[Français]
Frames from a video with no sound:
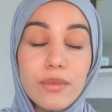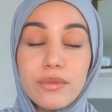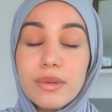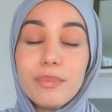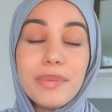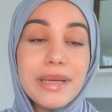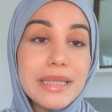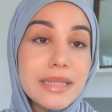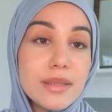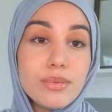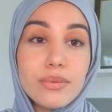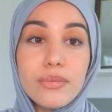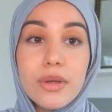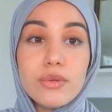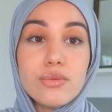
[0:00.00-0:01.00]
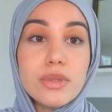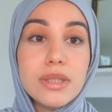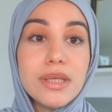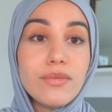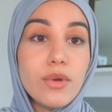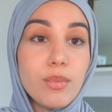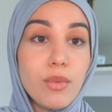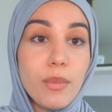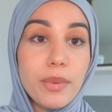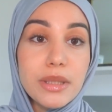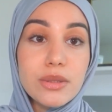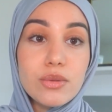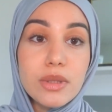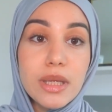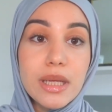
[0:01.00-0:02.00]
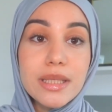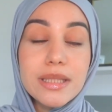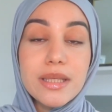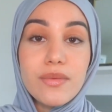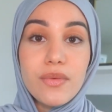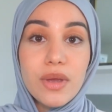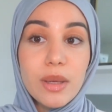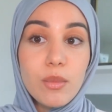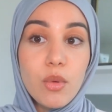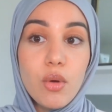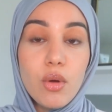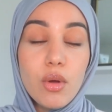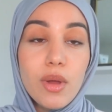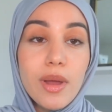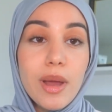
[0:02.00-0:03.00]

on n'est pas ici pour faire du développement personnel, c'est vraiment